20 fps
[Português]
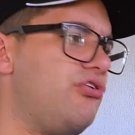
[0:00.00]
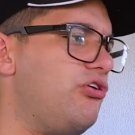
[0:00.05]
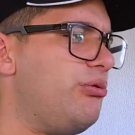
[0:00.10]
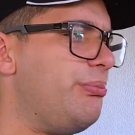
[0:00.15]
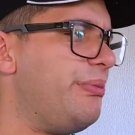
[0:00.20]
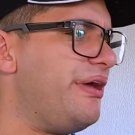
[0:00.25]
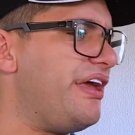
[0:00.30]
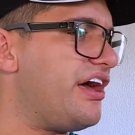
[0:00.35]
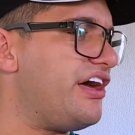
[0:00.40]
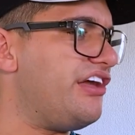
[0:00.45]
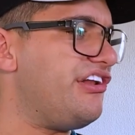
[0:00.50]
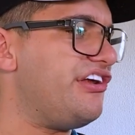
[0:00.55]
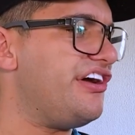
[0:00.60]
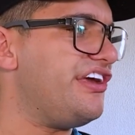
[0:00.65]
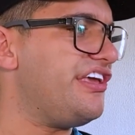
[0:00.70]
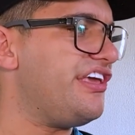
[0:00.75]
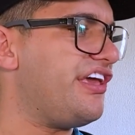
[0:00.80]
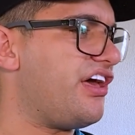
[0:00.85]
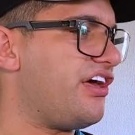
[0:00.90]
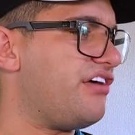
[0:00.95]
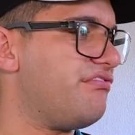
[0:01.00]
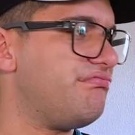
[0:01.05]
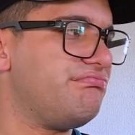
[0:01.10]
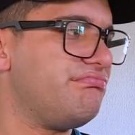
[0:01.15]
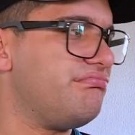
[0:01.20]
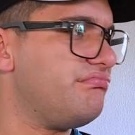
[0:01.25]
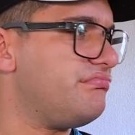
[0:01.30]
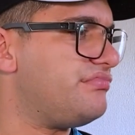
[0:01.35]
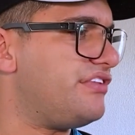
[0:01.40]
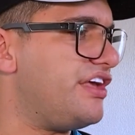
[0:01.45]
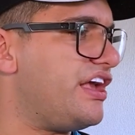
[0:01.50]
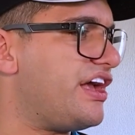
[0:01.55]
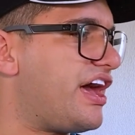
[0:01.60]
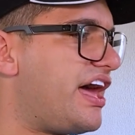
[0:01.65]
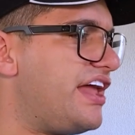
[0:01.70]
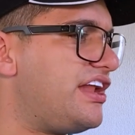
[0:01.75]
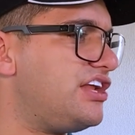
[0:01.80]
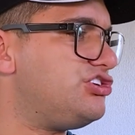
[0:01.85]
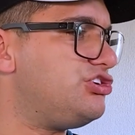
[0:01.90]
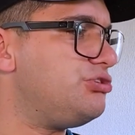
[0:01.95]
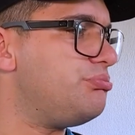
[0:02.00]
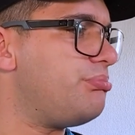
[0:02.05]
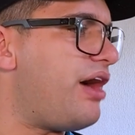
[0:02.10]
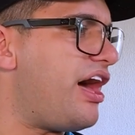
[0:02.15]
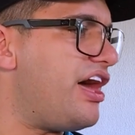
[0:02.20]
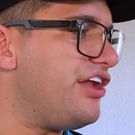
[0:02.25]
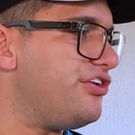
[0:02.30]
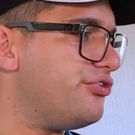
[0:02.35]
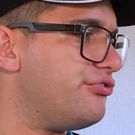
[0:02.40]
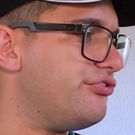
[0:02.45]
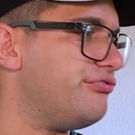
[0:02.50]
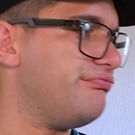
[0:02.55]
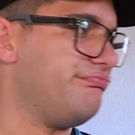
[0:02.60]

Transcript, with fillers: Homem-Aranha. Tem cara de Mario.